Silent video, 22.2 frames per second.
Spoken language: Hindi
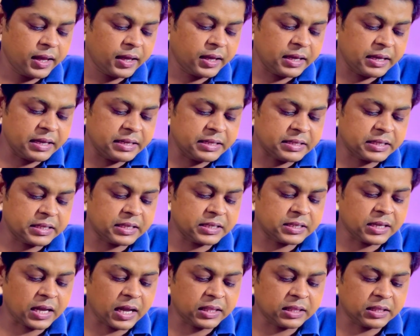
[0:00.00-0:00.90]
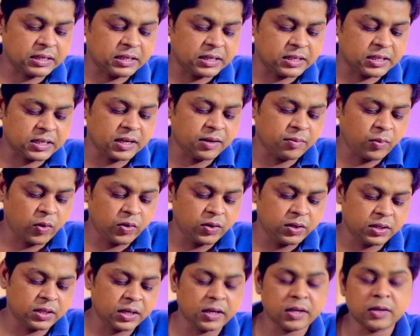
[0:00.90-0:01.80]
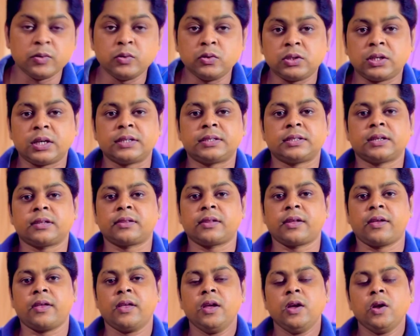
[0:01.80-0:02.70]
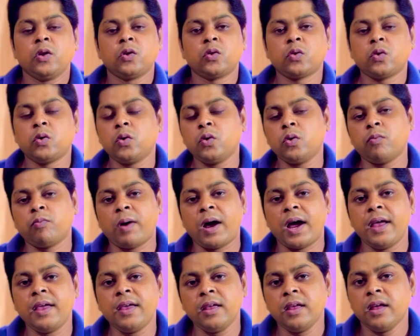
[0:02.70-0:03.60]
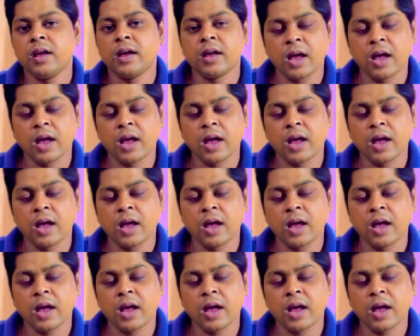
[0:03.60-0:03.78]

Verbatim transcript: कि इसके साथ कितने मोनिटर यूज कर सकते हैं तो भाई